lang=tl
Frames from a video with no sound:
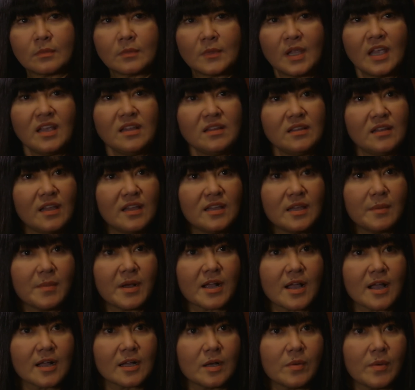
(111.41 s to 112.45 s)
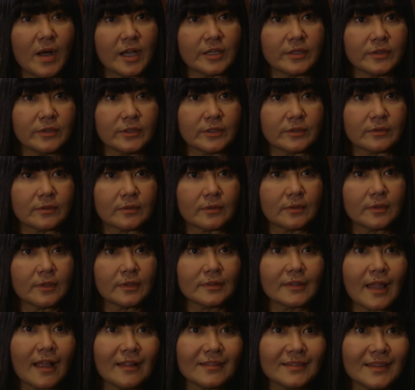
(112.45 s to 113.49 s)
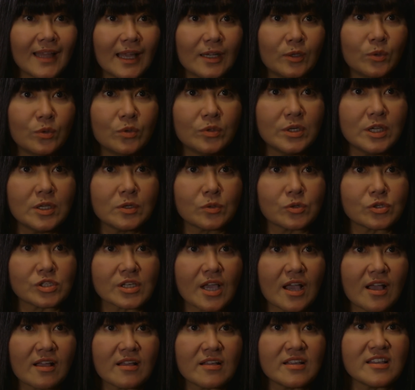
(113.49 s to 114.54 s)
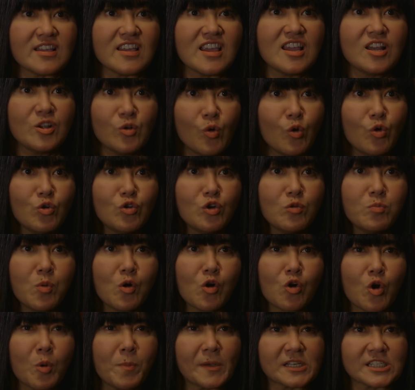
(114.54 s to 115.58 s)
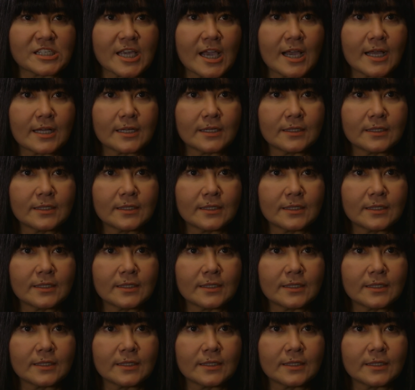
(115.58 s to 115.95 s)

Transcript: Hindi niya magagawa yon. Tatalunin ko siya. Ilulubog ko pa siya.